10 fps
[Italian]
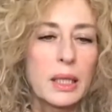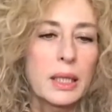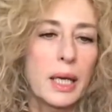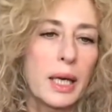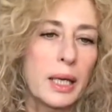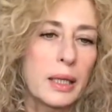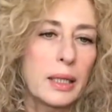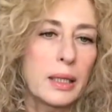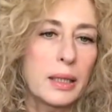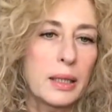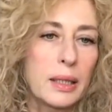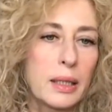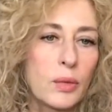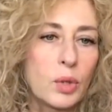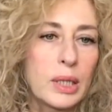che è eh,
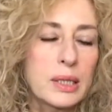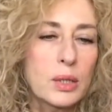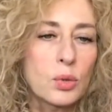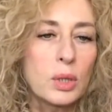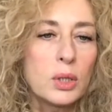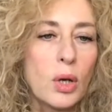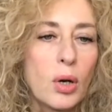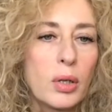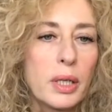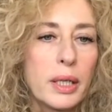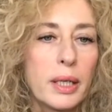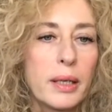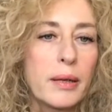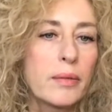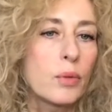la violenza sulle donne mm,